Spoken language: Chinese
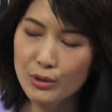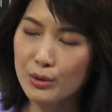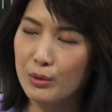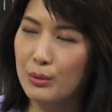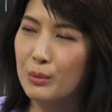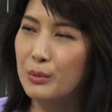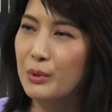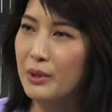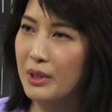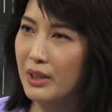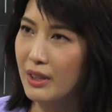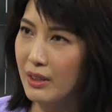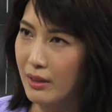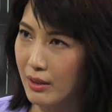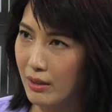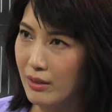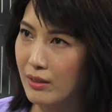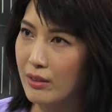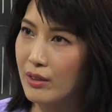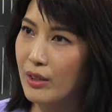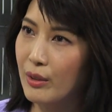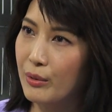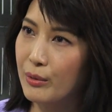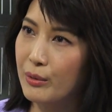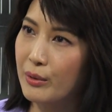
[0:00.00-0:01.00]
实我也挺
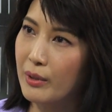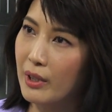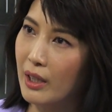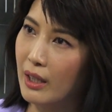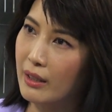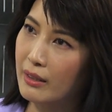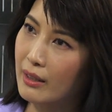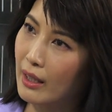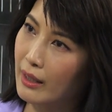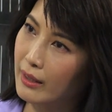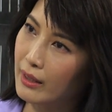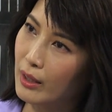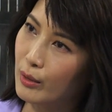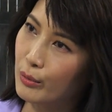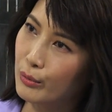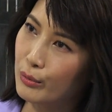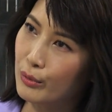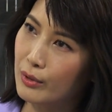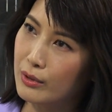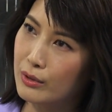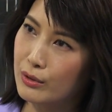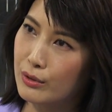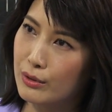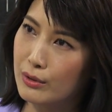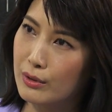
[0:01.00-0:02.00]
幸运啊，当演
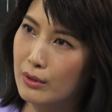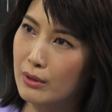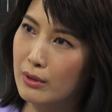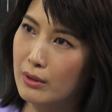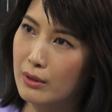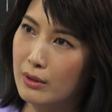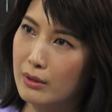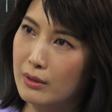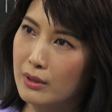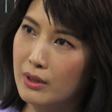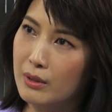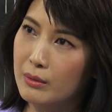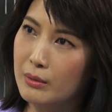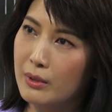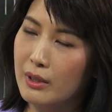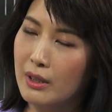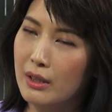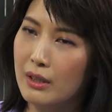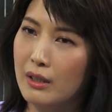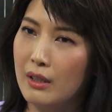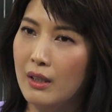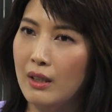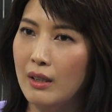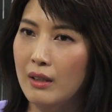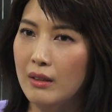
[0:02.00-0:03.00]
员的时候，因
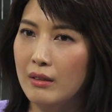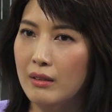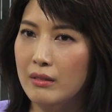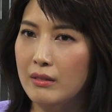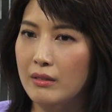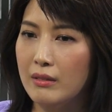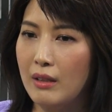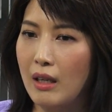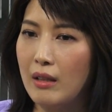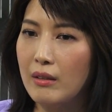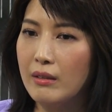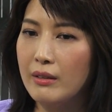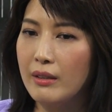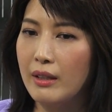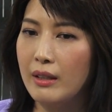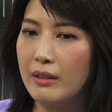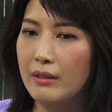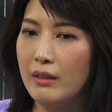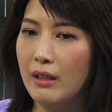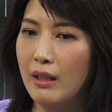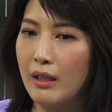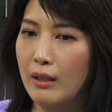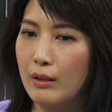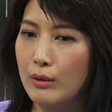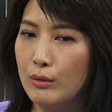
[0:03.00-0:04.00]
为导演
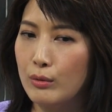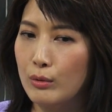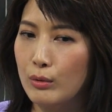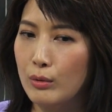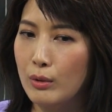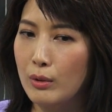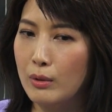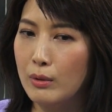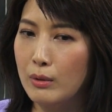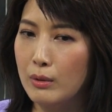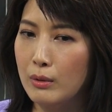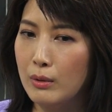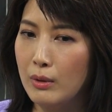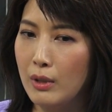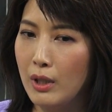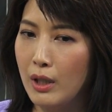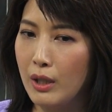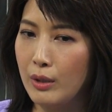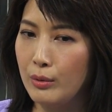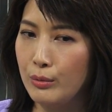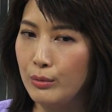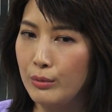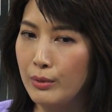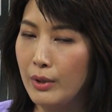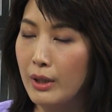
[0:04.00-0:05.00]
啊都
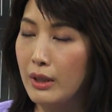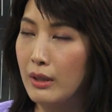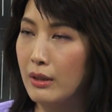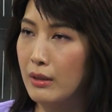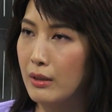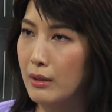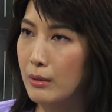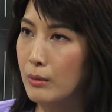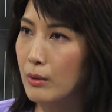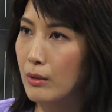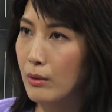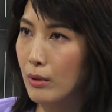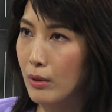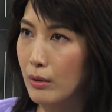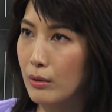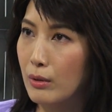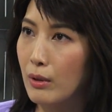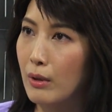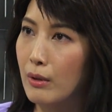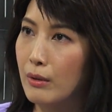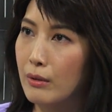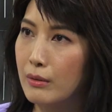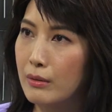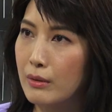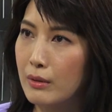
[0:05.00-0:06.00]
很愿意跟我沟
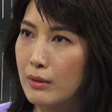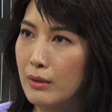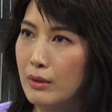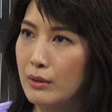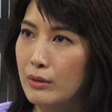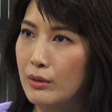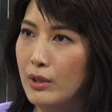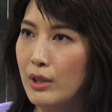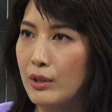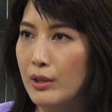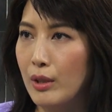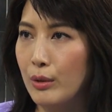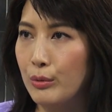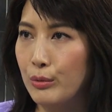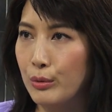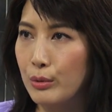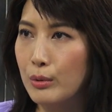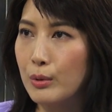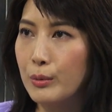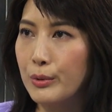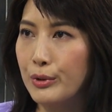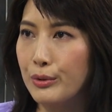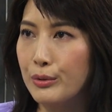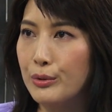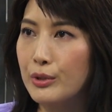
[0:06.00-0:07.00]
通。加上如
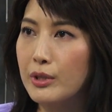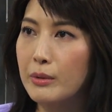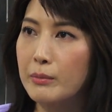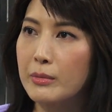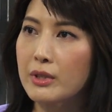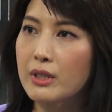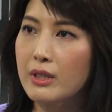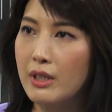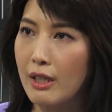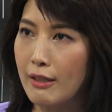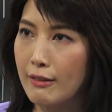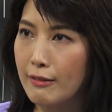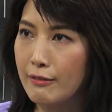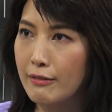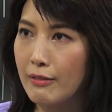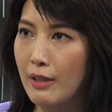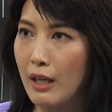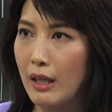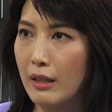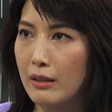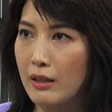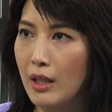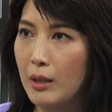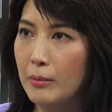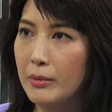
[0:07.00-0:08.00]
果我有什么想
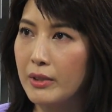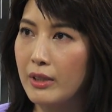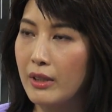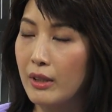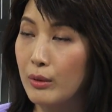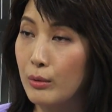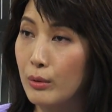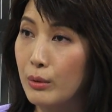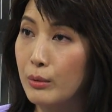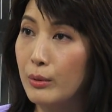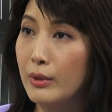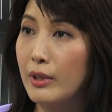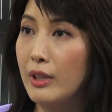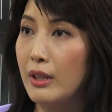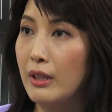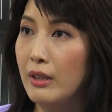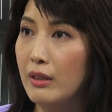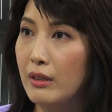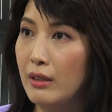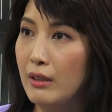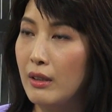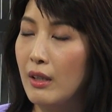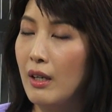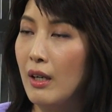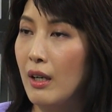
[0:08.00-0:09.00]
法，他们也都愿
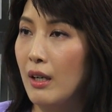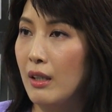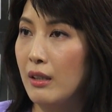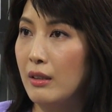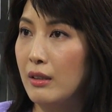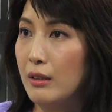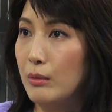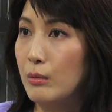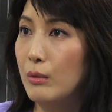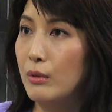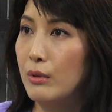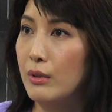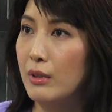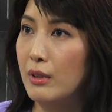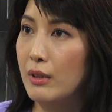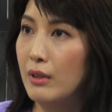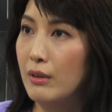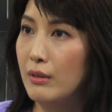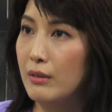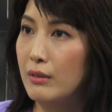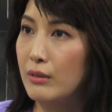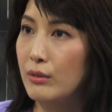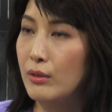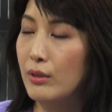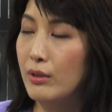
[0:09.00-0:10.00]
意跟我，
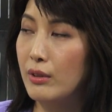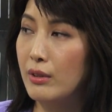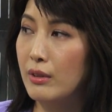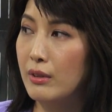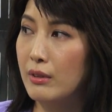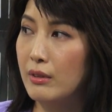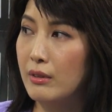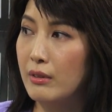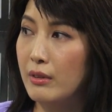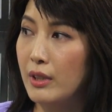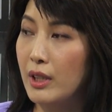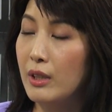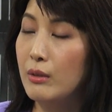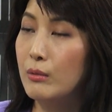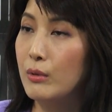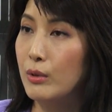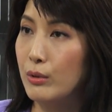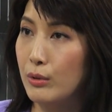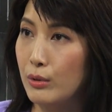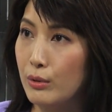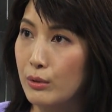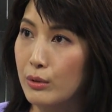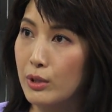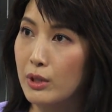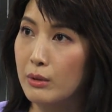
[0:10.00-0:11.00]
就是听我
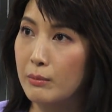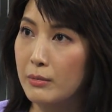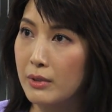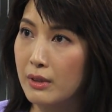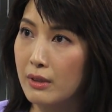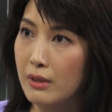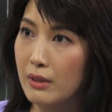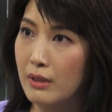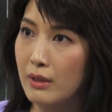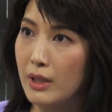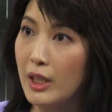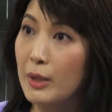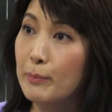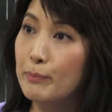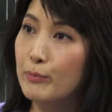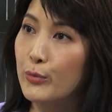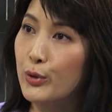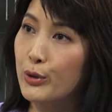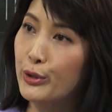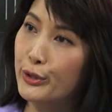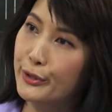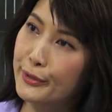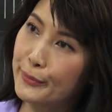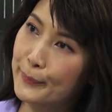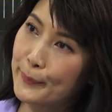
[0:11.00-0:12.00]
有什么
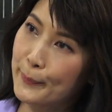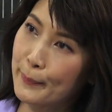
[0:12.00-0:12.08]
input。